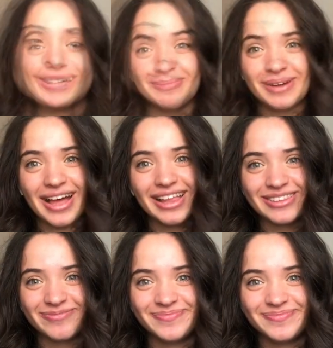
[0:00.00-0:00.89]
Şapka
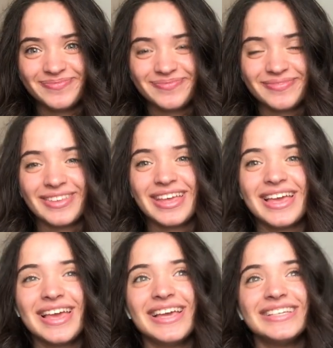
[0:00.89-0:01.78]
aldım.
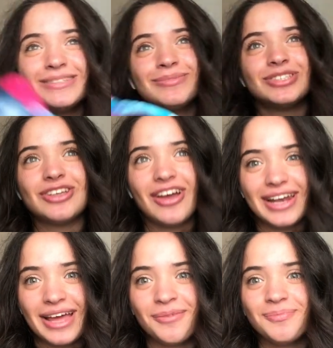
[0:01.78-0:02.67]
Şimdi
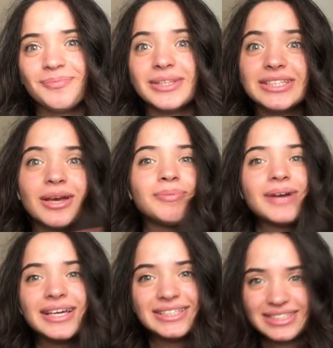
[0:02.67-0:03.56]
şöyle, bana şapka
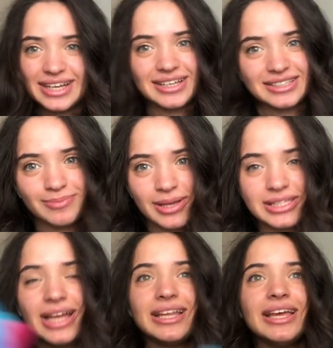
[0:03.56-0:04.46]
hiç yakışmaz.
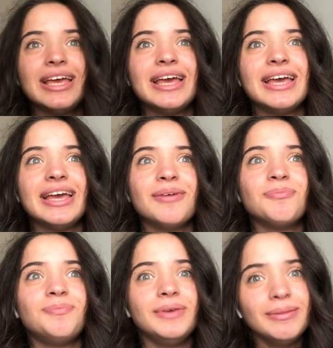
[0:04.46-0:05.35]
Yani
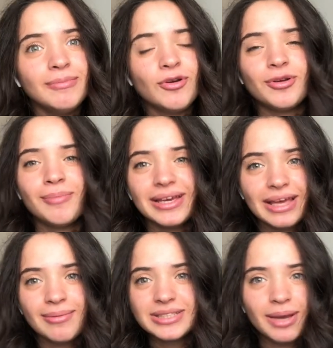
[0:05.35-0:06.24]
Bilmiyorum ben
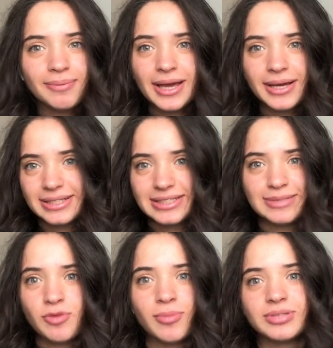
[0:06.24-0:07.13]
kendime şapka
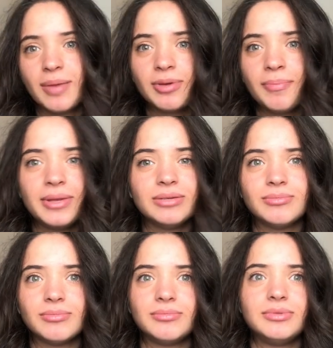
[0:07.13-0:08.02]
yakıştırmıyorum. Şapka benim
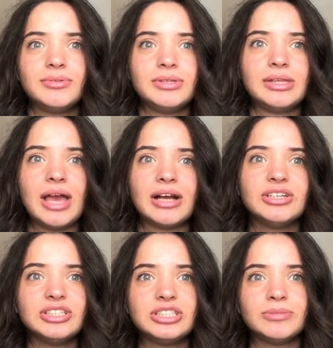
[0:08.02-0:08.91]
ya
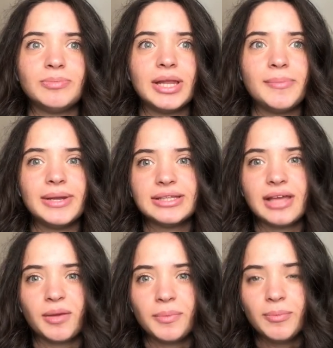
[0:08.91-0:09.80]
kışın bile bere
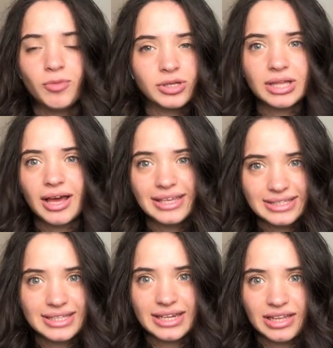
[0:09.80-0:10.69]
takmayı böyle daha iki
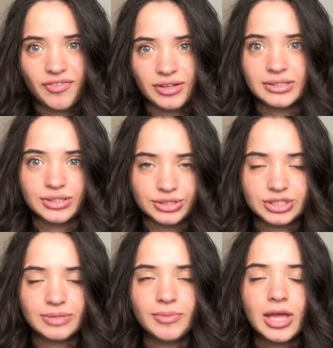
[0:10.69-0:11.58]
senede falan
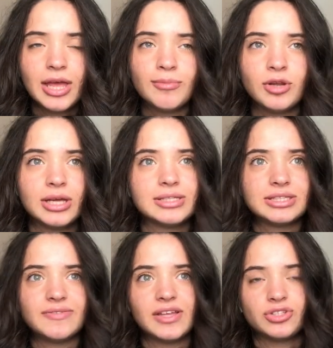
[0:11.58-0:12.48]
alıştım. Böyle
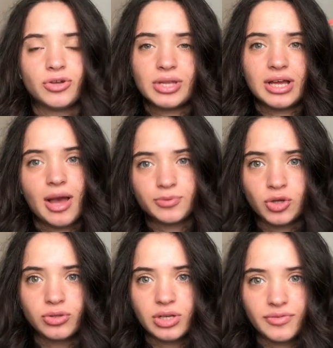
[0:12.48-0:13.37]
sweatshirtlerin
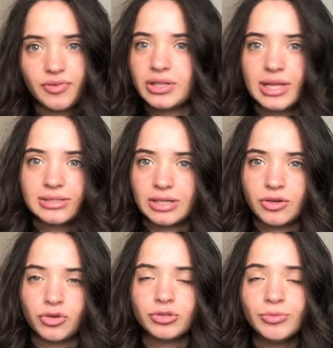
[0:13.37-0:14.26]
kapşonlarını falan
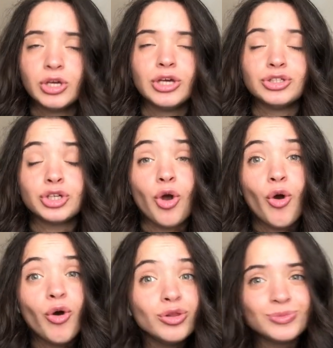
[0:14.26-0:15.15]
takıyordum. Çünkü
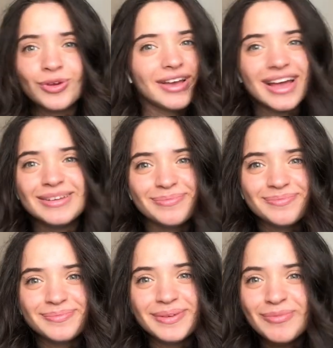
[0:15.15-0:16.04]
olmuyor yani
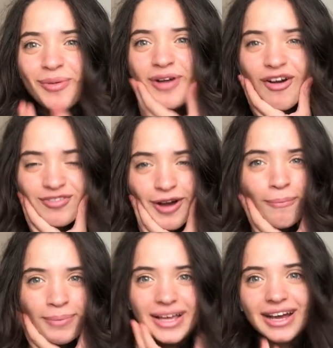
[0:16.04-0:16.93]
bilmiyorum kafam
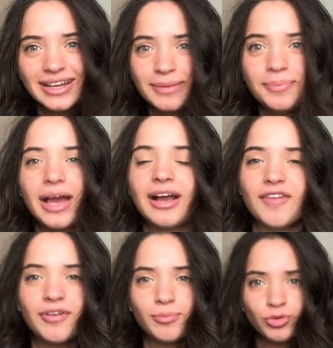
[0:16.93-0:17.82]
bir garip ya
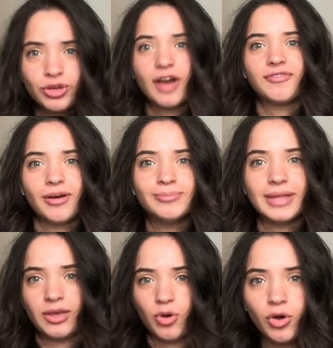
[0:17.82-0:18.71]
kafam büyük kafam da
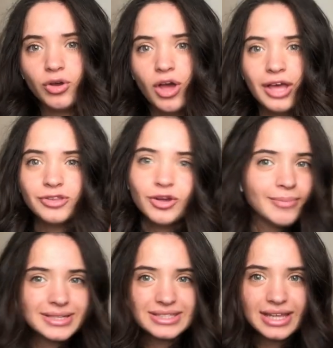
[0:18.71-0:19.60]
yok.
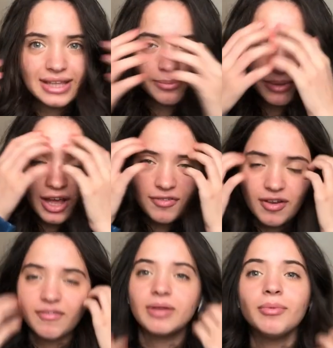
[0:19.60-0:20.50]
Normal standart bir
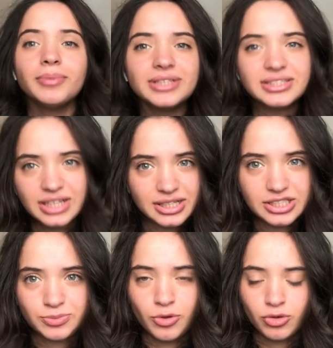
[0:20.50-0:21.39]
kafam var ama bana hiç
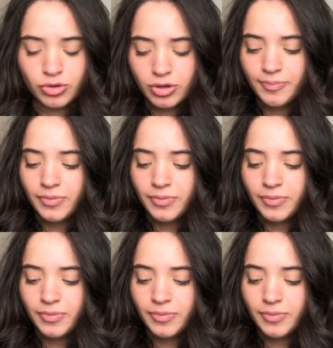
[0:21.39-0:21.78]
yakışmıyordu.